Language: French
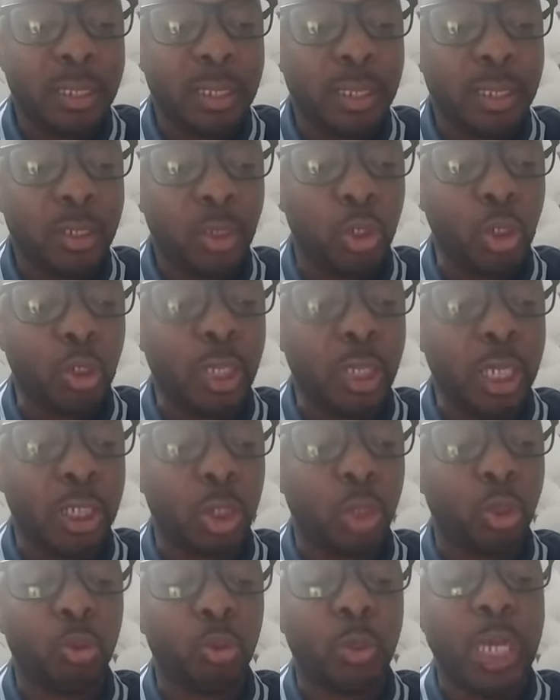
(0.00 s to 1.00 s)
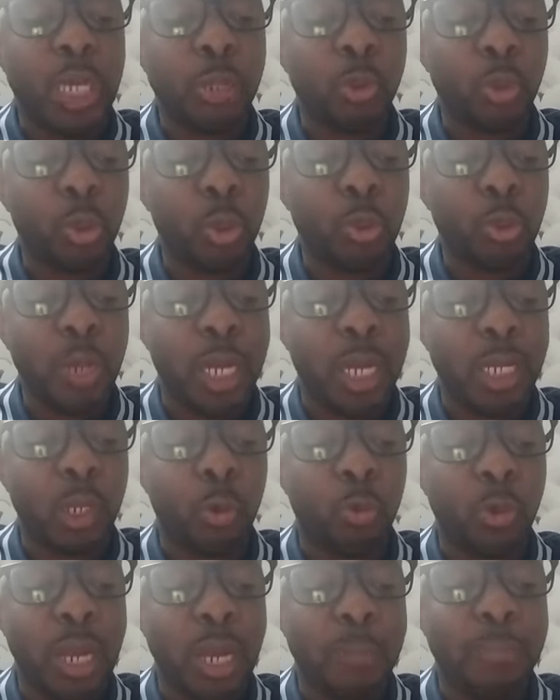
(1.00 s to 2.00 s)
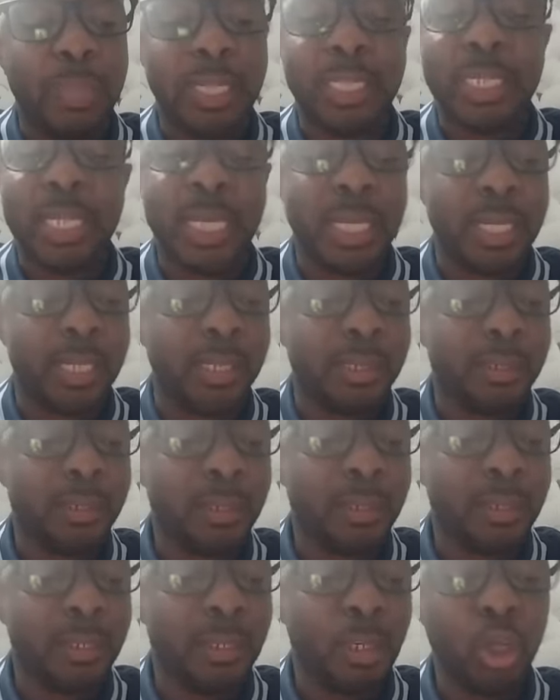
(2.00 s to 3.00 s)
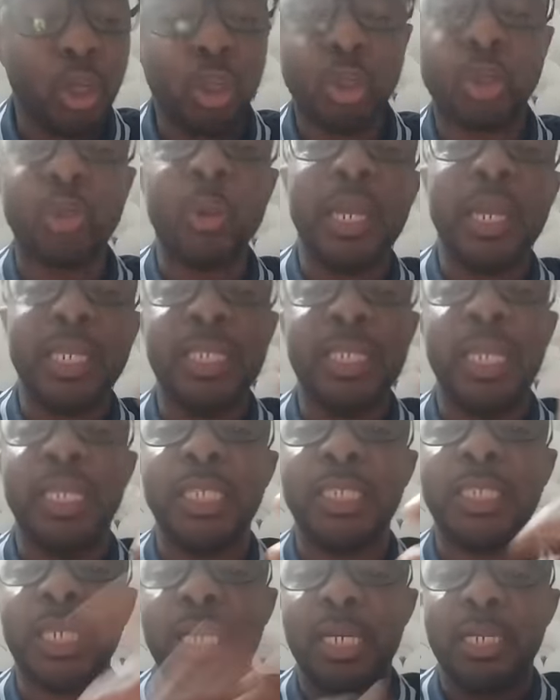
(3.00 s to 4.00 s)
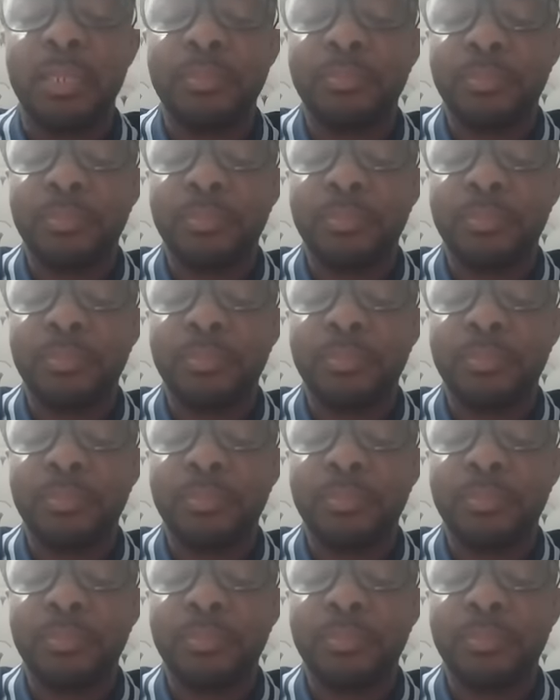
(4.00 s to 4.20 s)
si ceux qui soutiennent aujourd'hui Henri Kona Bédier sont intelligents.